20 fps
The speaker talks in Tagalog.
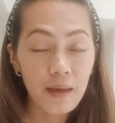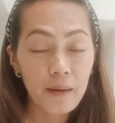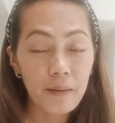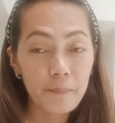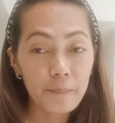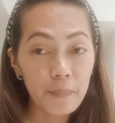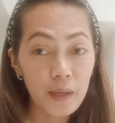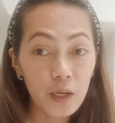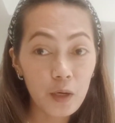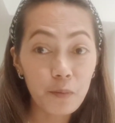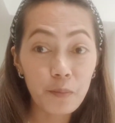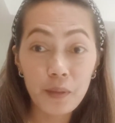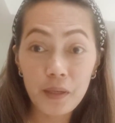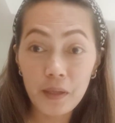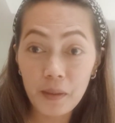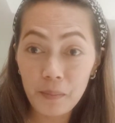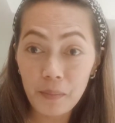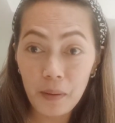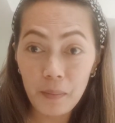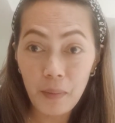pero
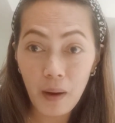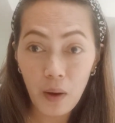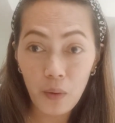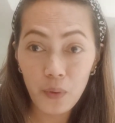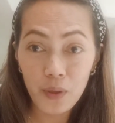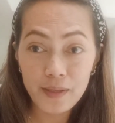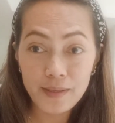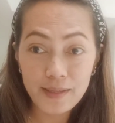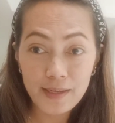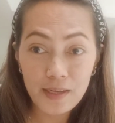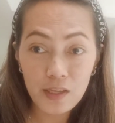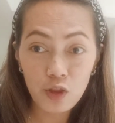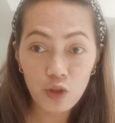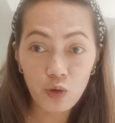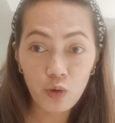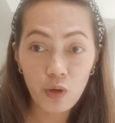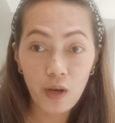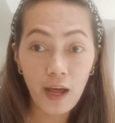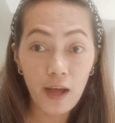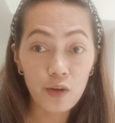pinagbabawal
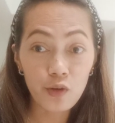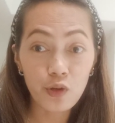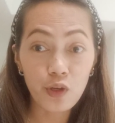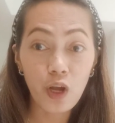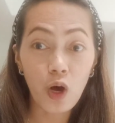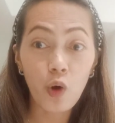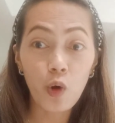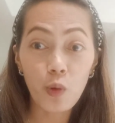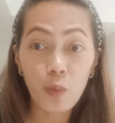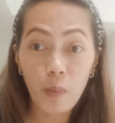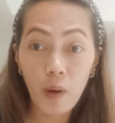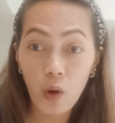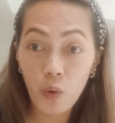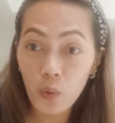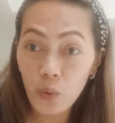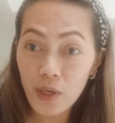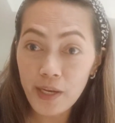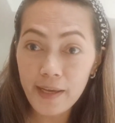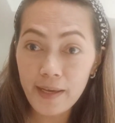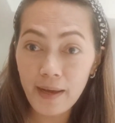dito, lalo na kung
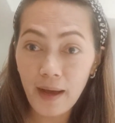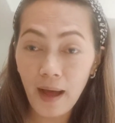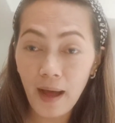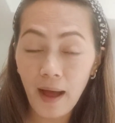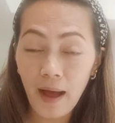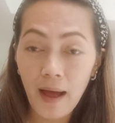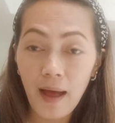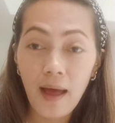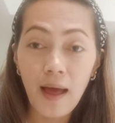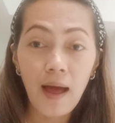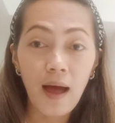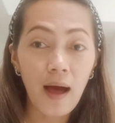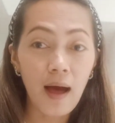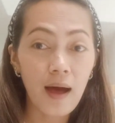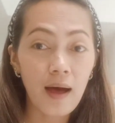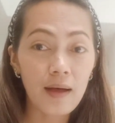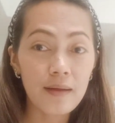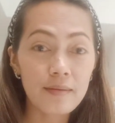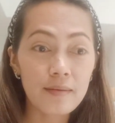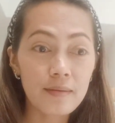mahuli ka
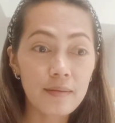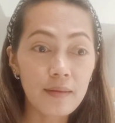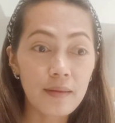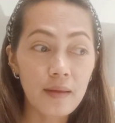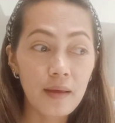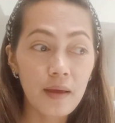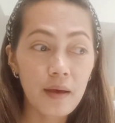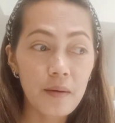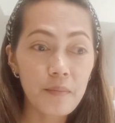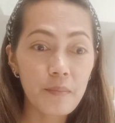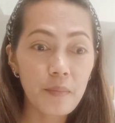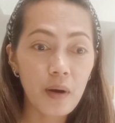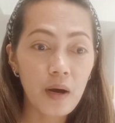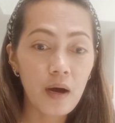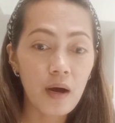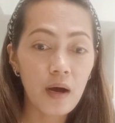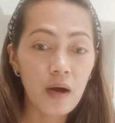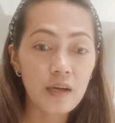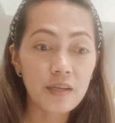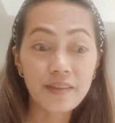at
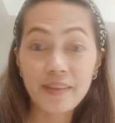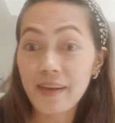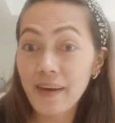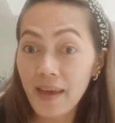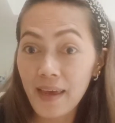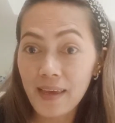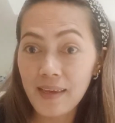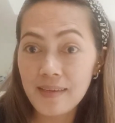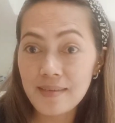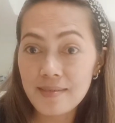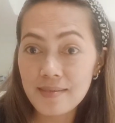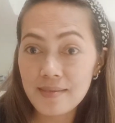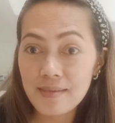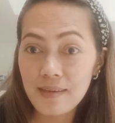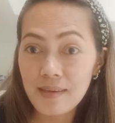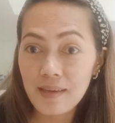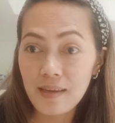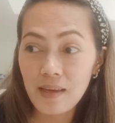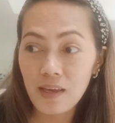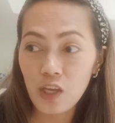matrace
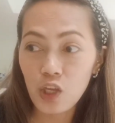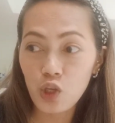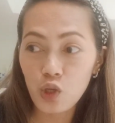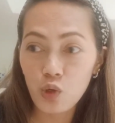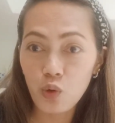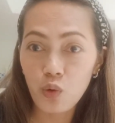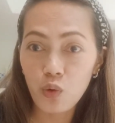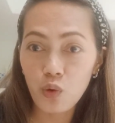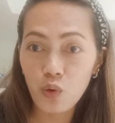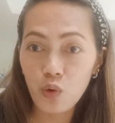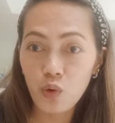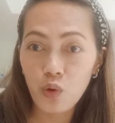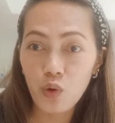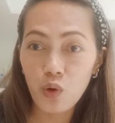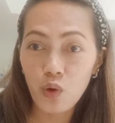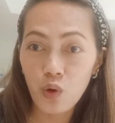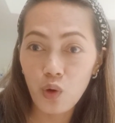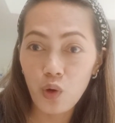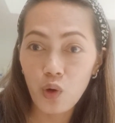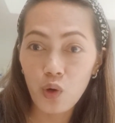yung
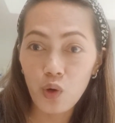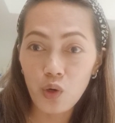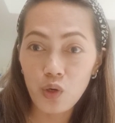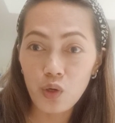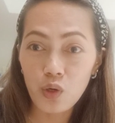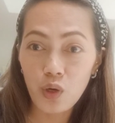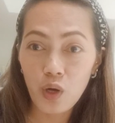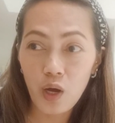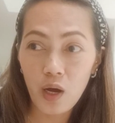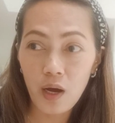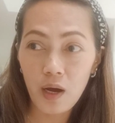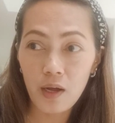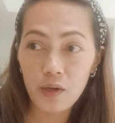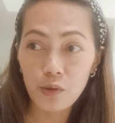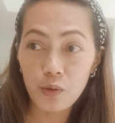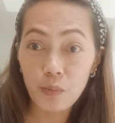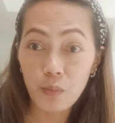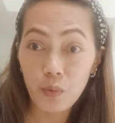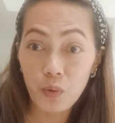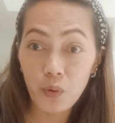
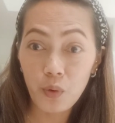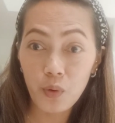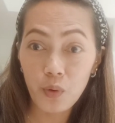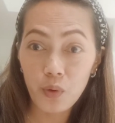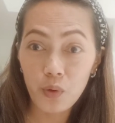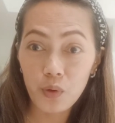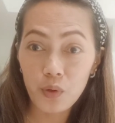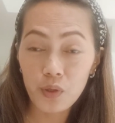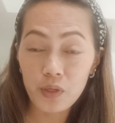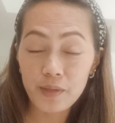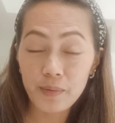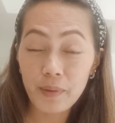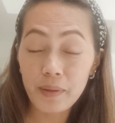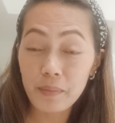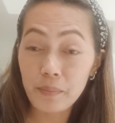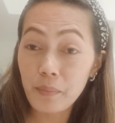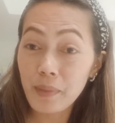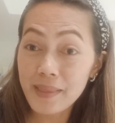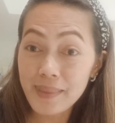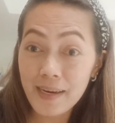ano mo,
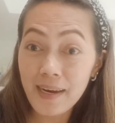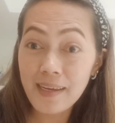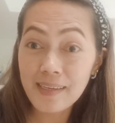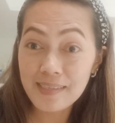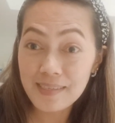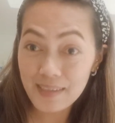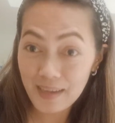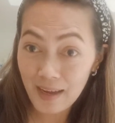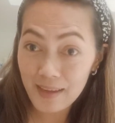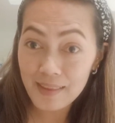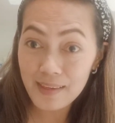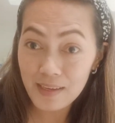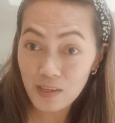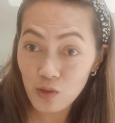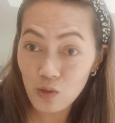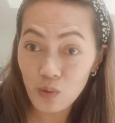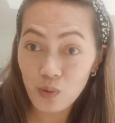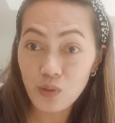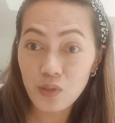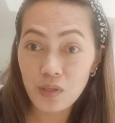matrace ka
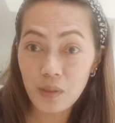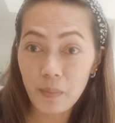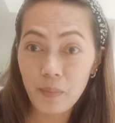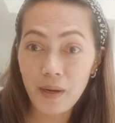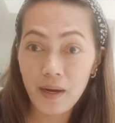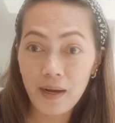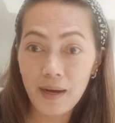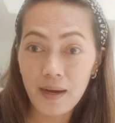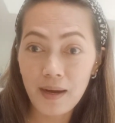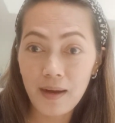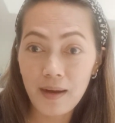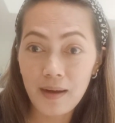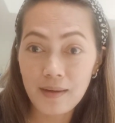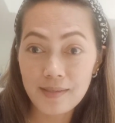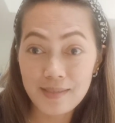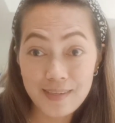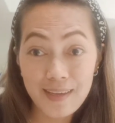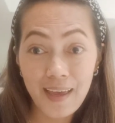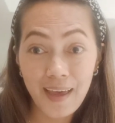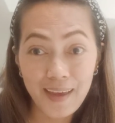dito sa mga
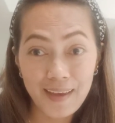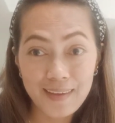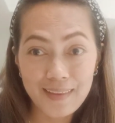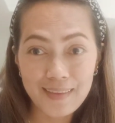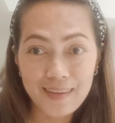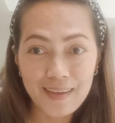CID.